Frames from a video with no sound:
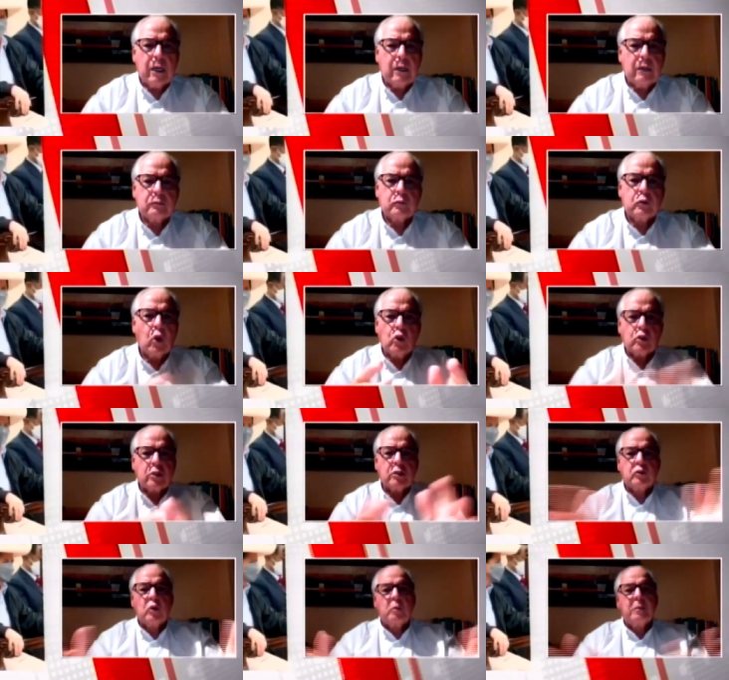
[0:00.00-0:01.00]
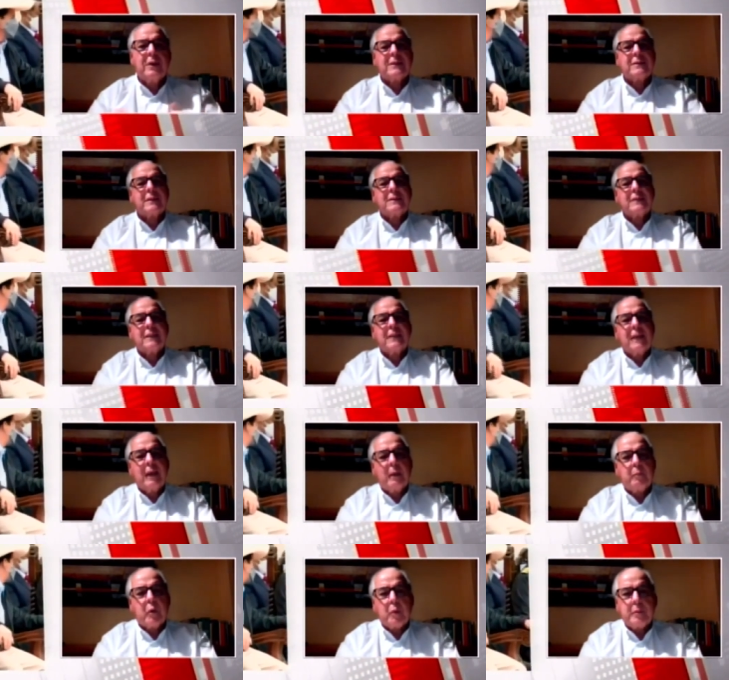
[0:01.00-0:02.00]
en todos estos meses es
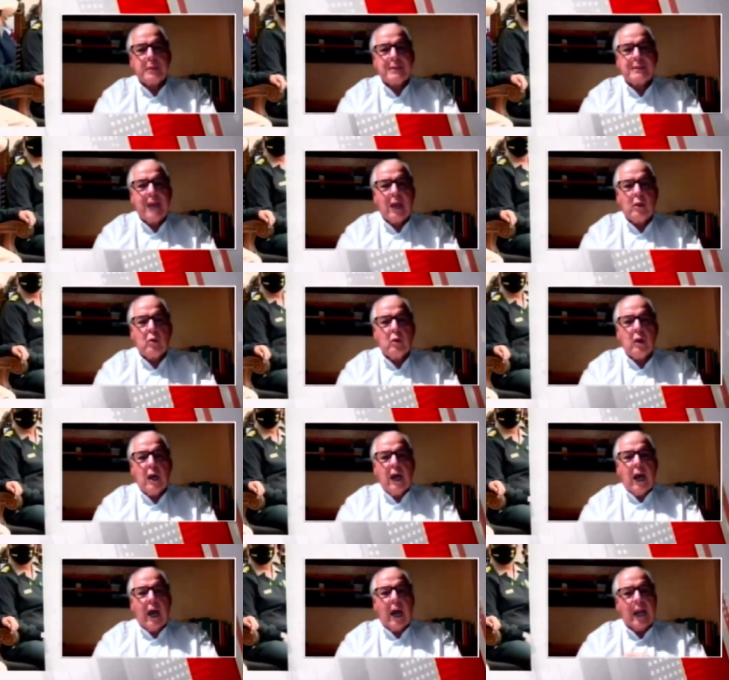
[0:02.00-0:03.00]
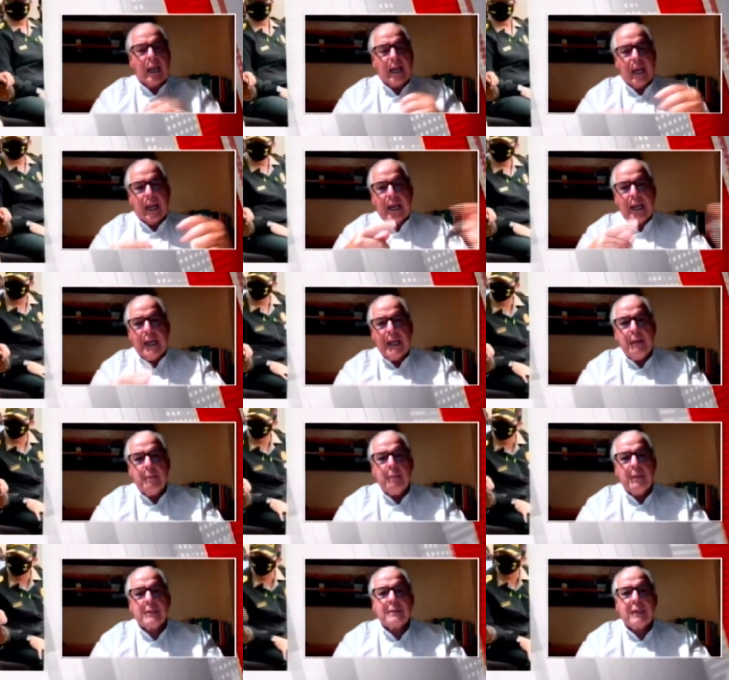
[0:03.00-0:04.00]
que ha propiciado a las
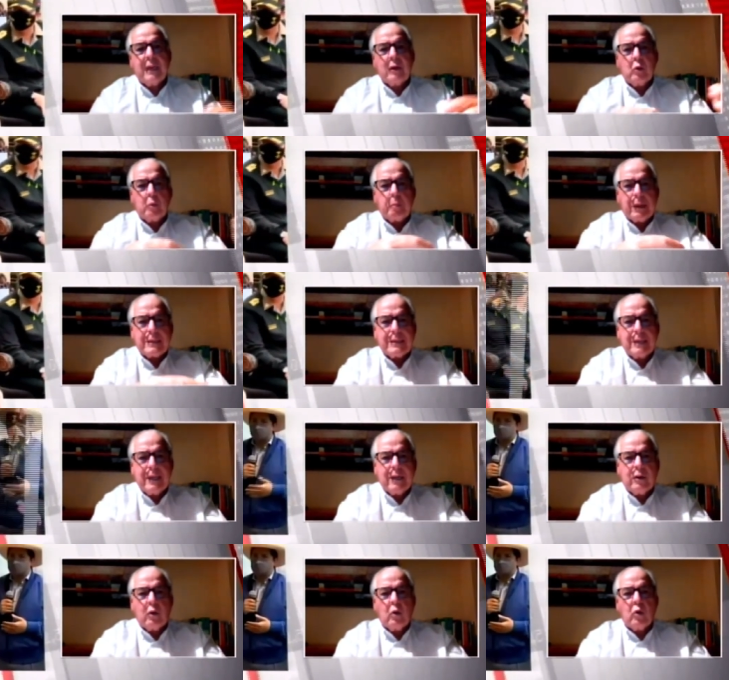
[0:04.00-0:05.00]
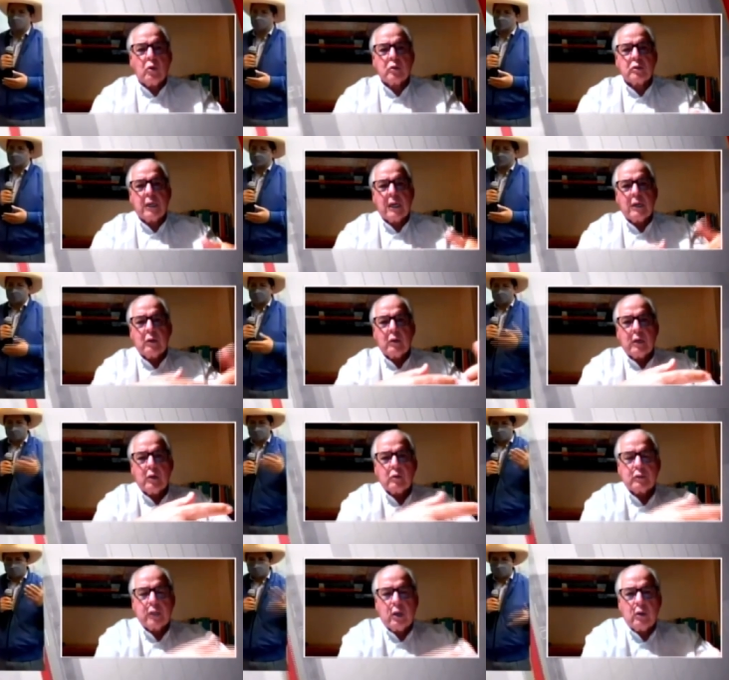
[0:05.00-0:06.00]
Carelimes, a los Pachecos, a los
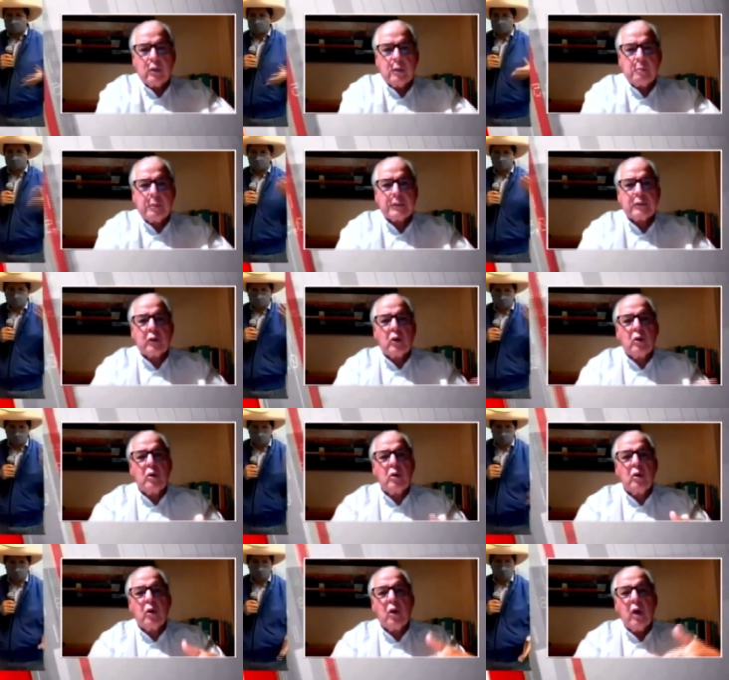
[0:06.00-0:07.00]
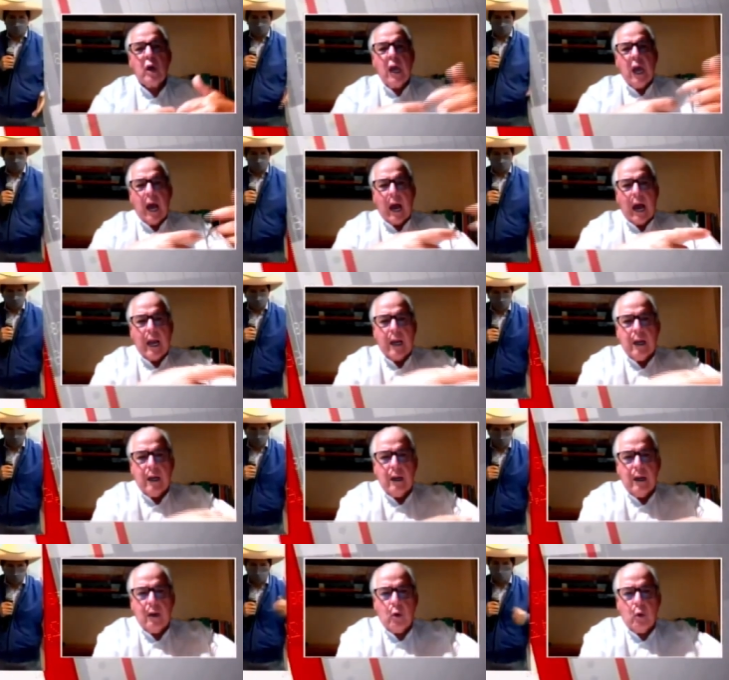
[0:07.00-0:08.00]
negociados del petróleo, a
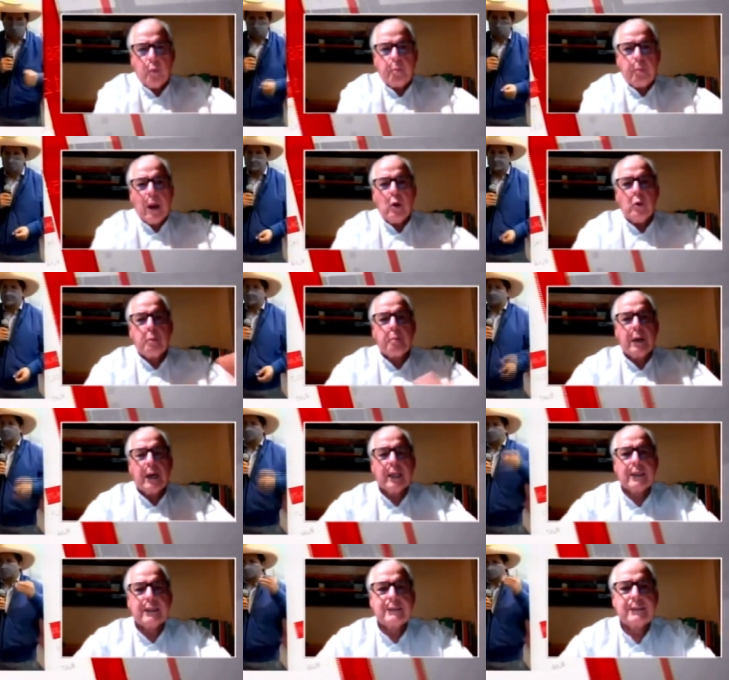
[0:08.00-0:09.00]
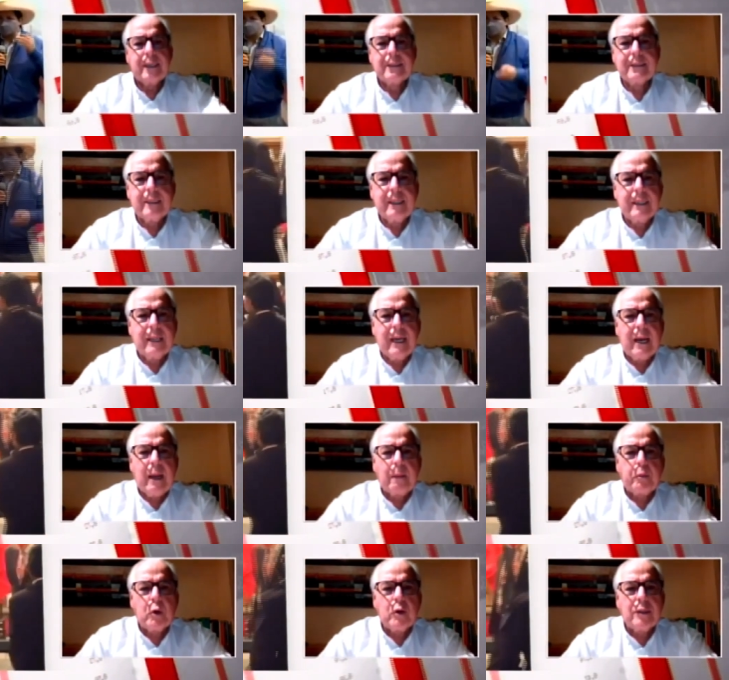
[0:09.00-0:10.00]
los pagos para que se ascienden
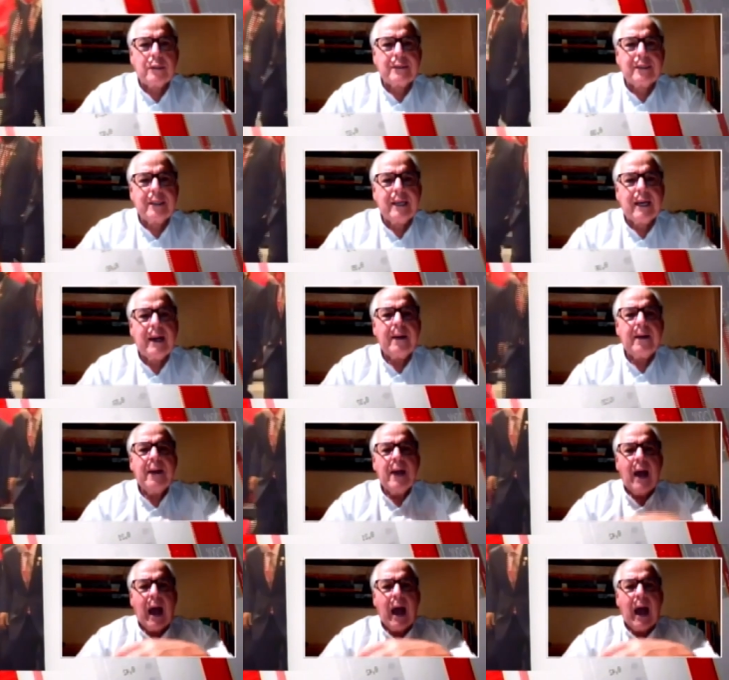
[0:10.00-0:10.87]
la policía,